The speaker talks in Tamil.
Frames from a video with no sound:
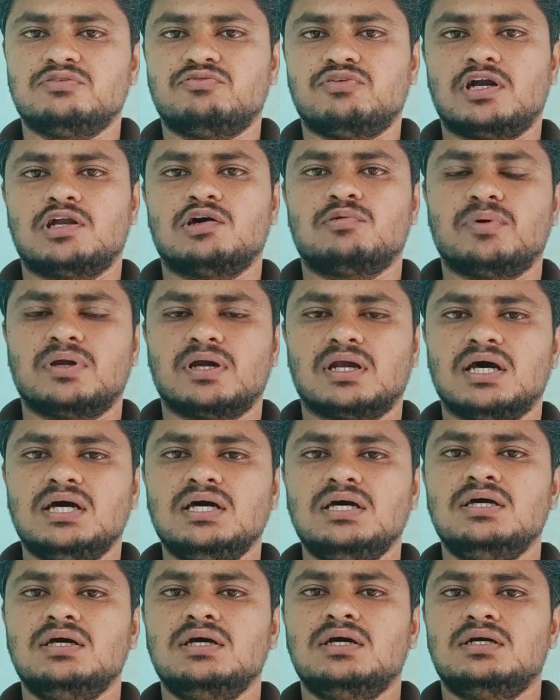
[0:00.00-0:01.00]
வந்து ஃபாலோ
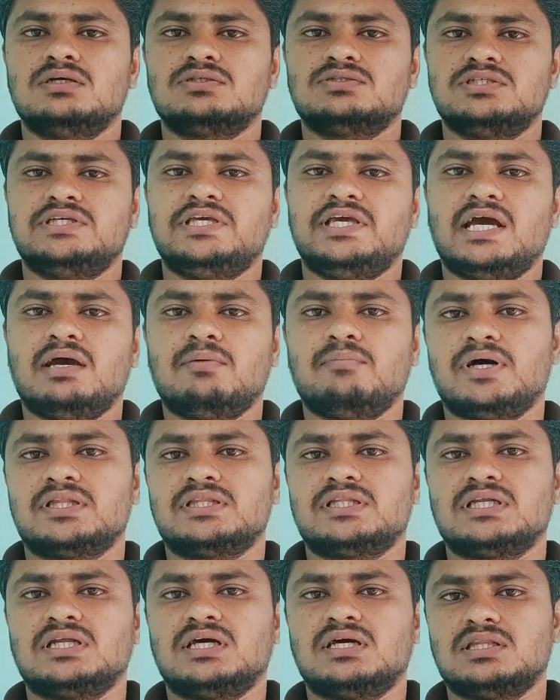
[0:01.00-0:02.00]
பண்ணலாம் ஸோ ஏன்
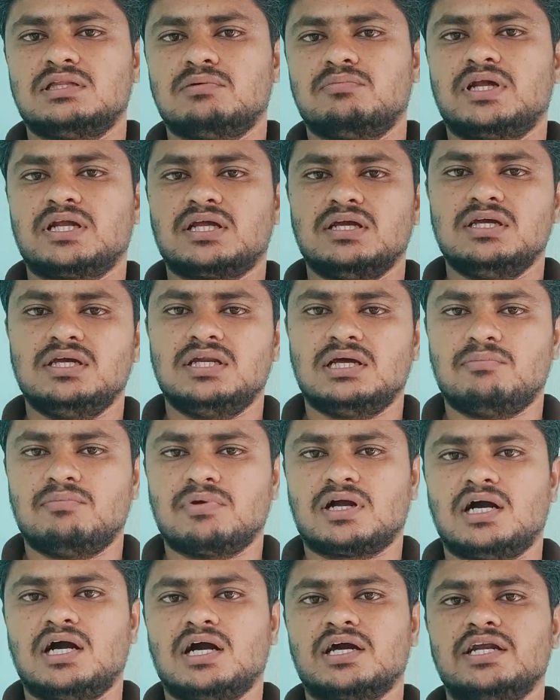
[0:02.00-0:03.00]
பார்த்தீங்கன்னா இந்த மாதிரி
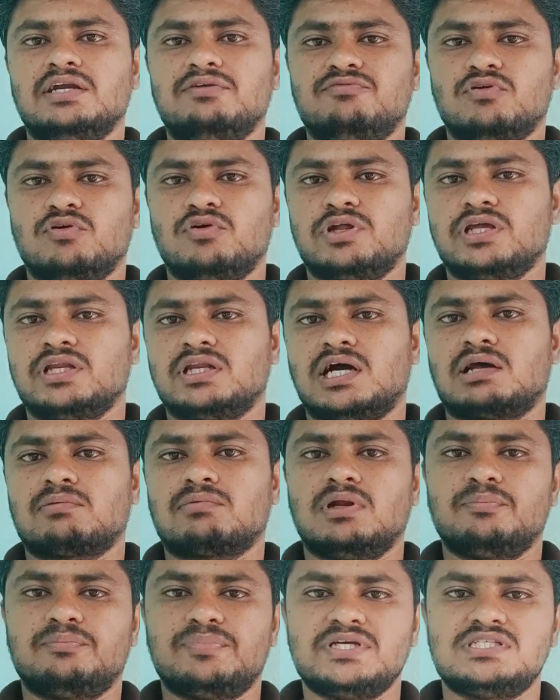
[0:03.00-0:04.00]
நம்ம காங்கிரீட் ஃப்ளோரிங்
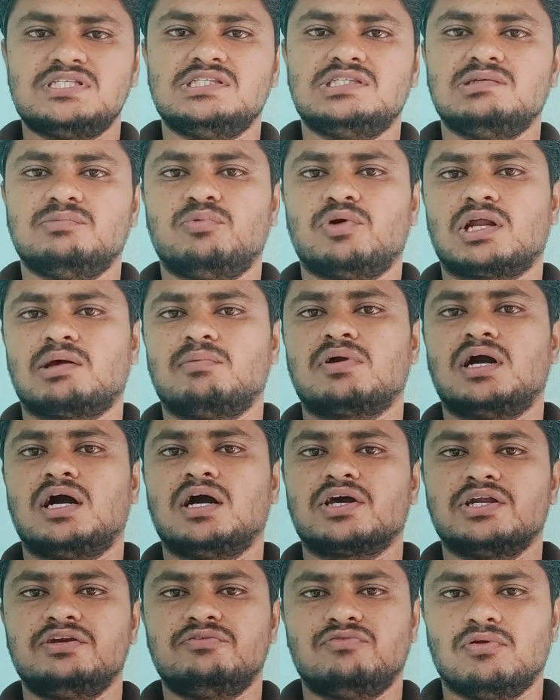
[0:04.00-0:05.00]
நார்மலாக பிசிசி போடாமல்
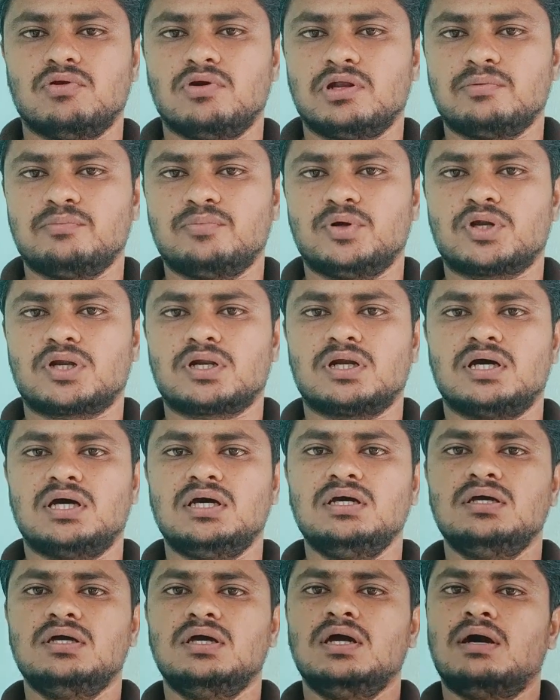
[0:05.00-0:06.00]
காங்கிரீட் ஃப்ளோரிங் போடுறோன்னா
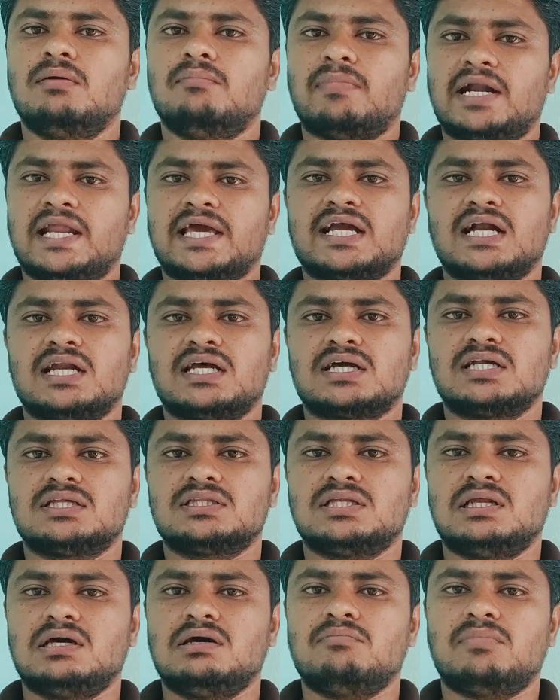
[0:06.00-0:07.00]

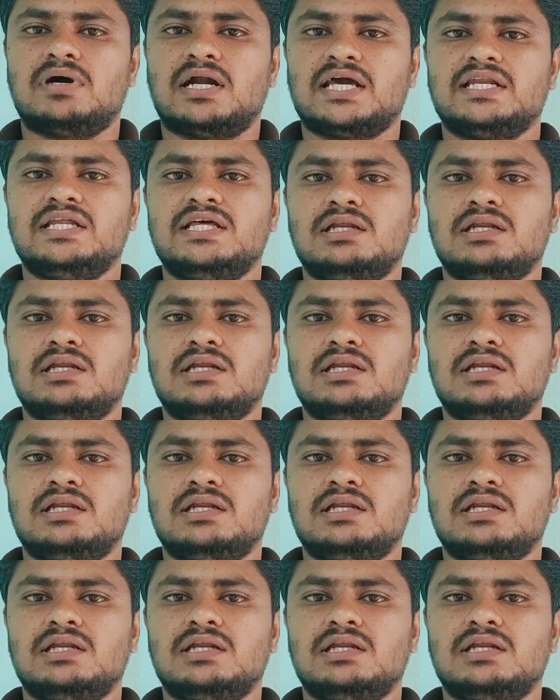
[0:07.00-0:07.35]
மழைக்காலங்கத்தில் மழை